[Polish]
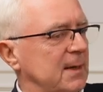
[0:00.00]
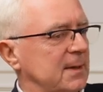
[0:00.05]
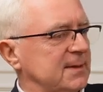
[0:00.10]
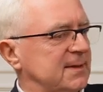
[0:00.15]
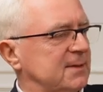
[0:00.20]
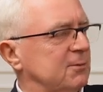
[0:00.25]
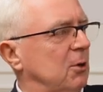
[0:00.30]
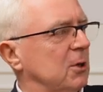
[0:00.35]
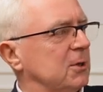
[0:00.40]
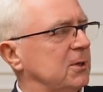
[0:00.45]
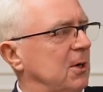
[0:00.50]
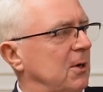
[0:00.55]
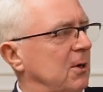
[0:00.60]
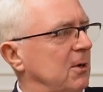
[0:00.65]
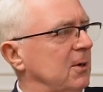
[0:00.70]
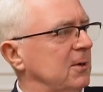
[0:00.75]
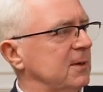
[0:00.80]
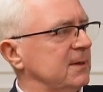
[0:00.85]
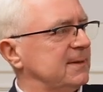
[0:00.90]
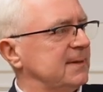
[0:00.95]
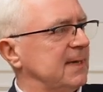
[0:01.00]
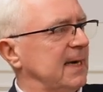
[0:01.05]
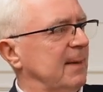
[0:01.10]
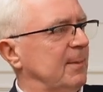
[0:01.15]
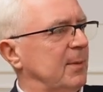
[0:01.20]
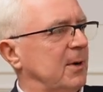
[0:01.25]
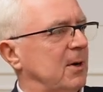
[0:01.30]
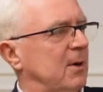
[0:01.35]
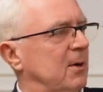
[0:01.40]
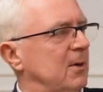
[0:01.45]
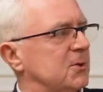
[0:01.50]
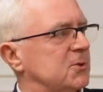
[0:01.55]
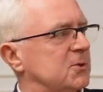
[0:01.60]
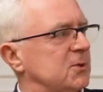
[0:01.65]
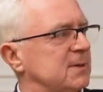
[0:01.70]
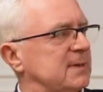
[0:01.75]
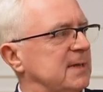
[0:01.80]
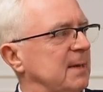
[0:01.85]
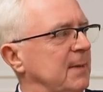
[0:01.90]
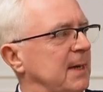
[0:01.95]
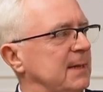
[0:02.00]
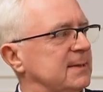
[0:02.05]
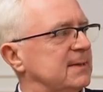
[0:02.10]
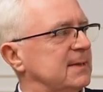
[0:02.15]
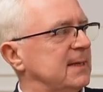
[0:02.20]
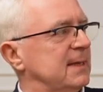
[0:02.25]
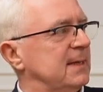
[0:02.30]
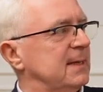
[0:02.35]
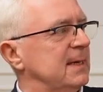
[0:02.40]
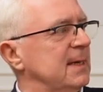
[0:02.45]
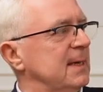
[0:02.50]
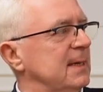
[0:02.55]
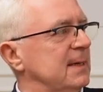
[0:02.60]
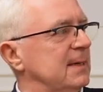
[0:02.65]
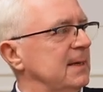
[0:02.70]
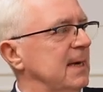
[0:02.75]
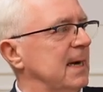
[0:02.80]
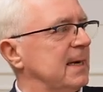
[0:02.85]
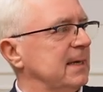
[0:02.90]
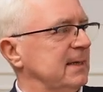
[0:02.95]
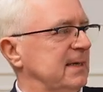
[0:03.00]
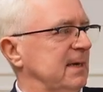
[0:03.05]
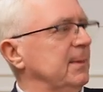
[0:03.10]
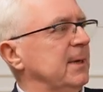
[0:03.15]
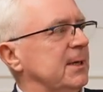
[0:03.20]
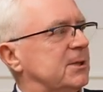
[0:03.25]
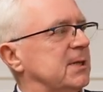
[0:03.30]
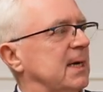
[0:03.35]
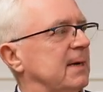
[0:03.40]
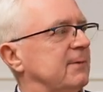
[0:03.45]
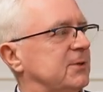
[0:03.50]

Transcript: Złoto, srebro, szóste miejsce akademiczek.